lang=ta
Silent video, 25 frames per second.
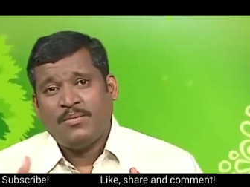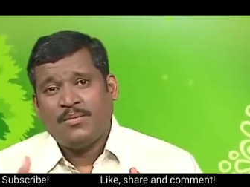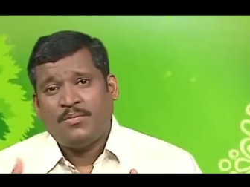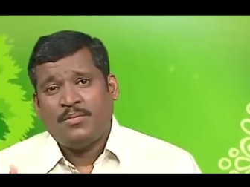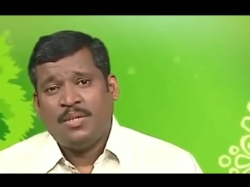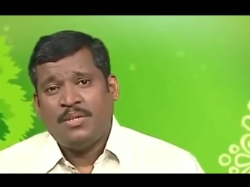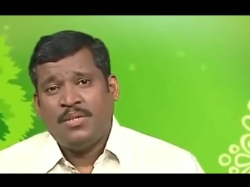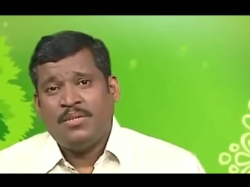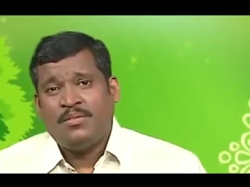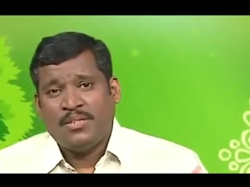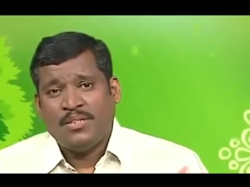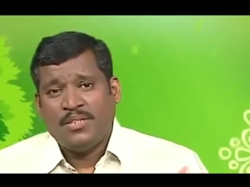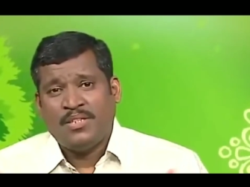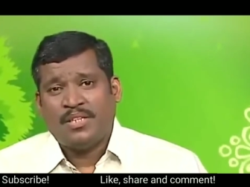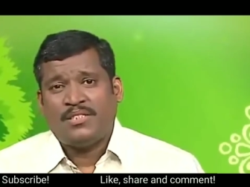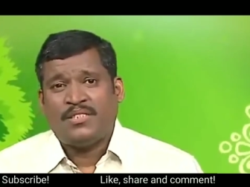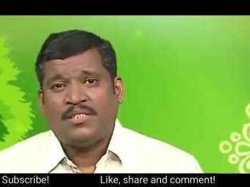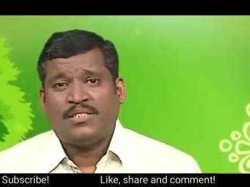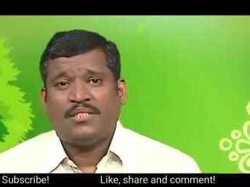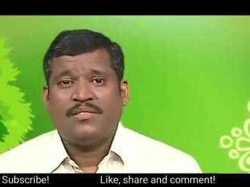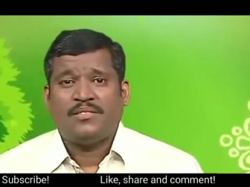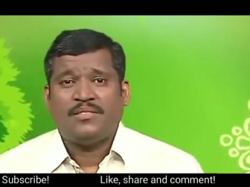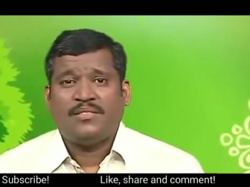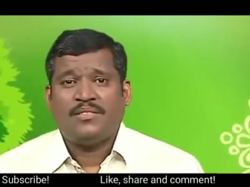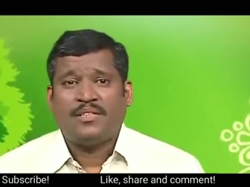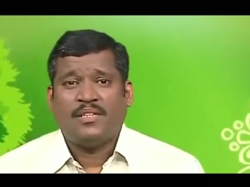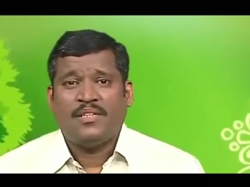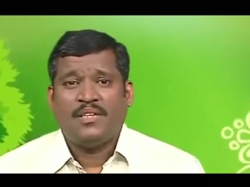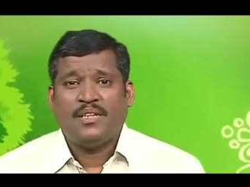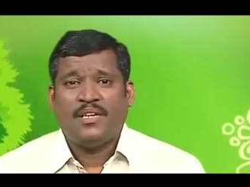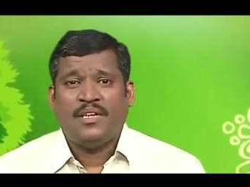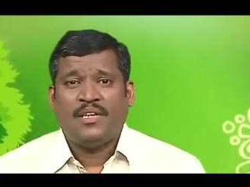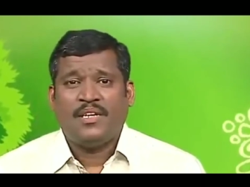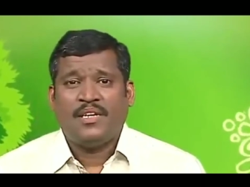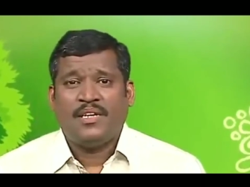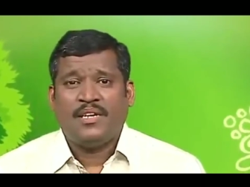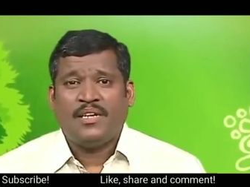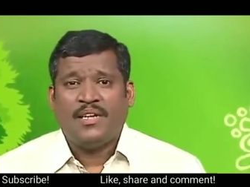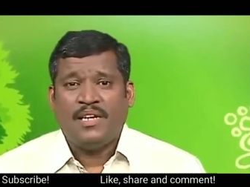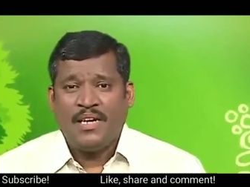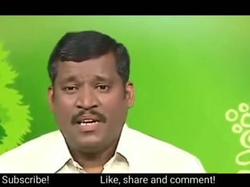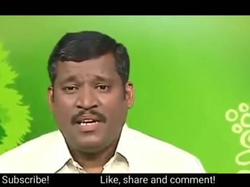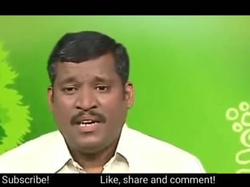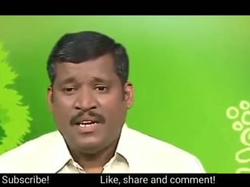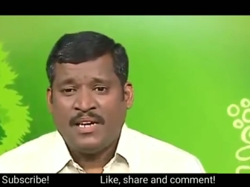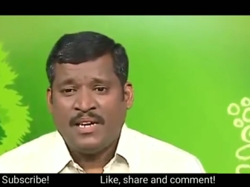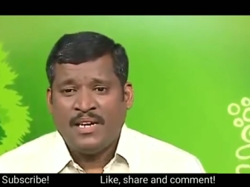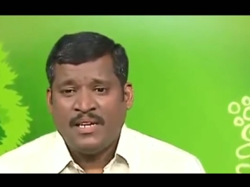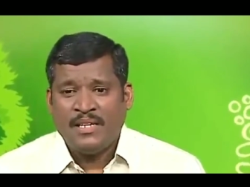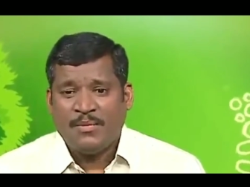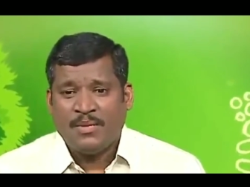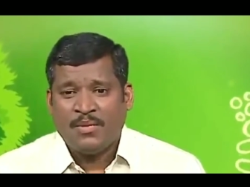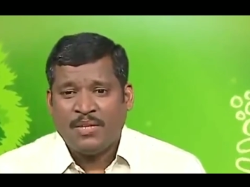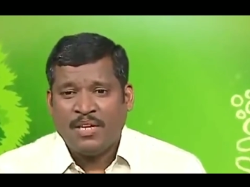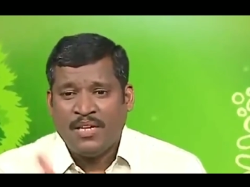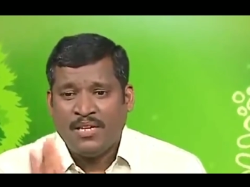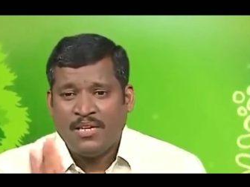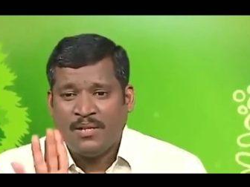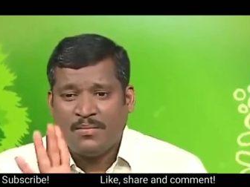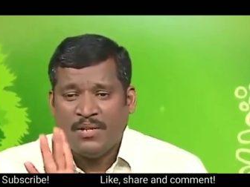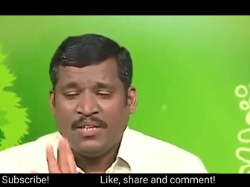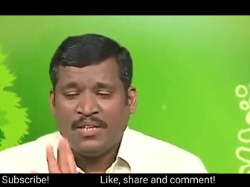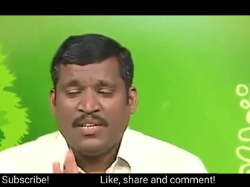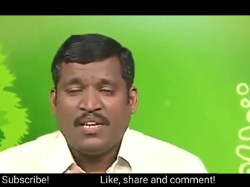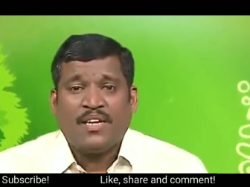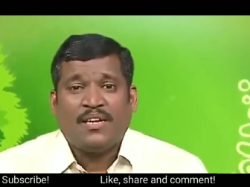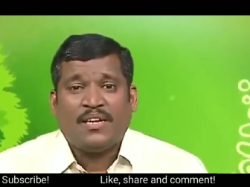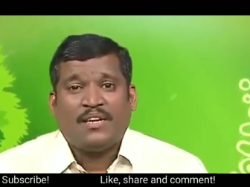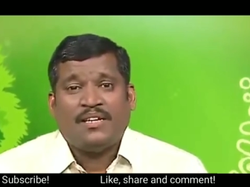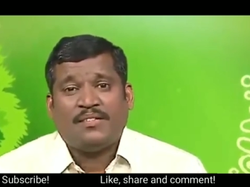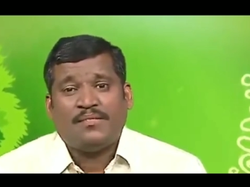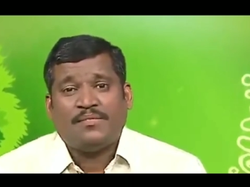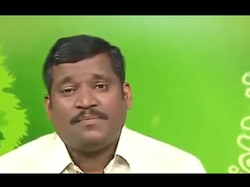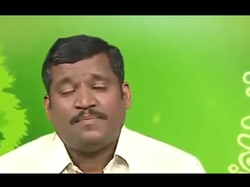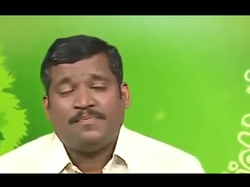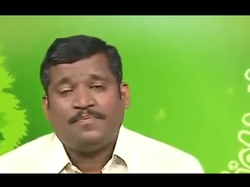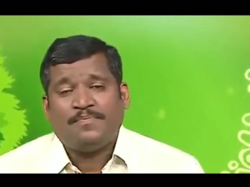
முடிவுக்கு வந்தாச்சு நேராக அந்த முதலாளிட்டு போய் கேட்குறாரு